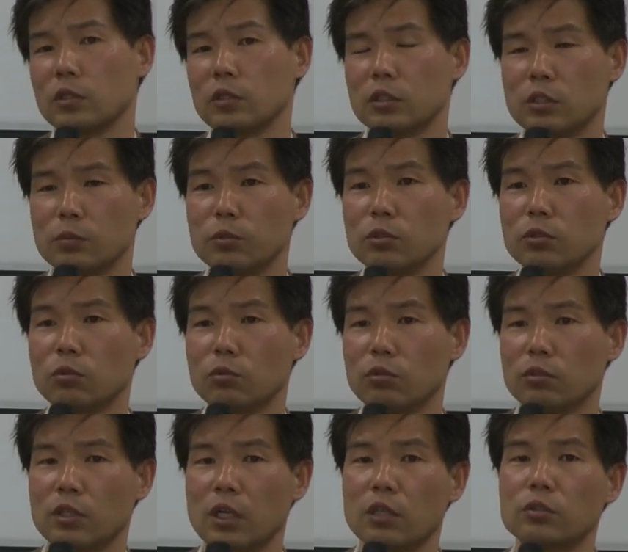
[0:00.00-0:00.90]
自分と
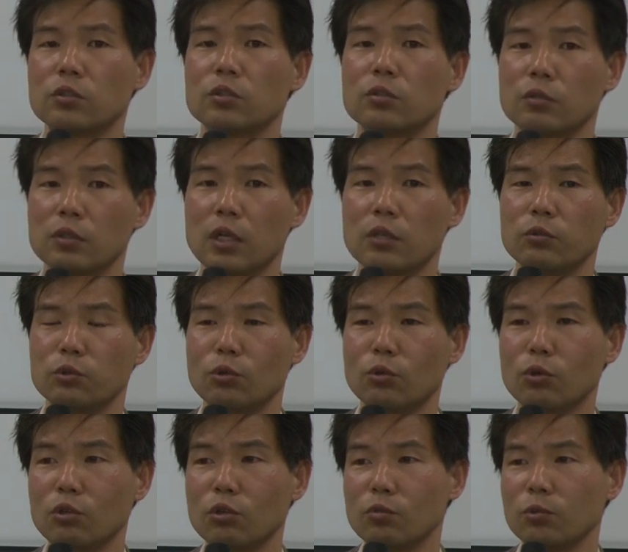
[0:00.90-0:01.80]
この学長が
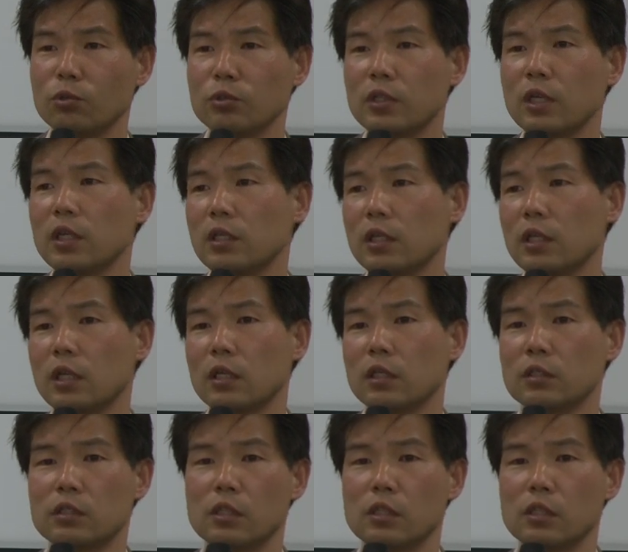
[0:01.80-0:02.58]
ウトロの問題で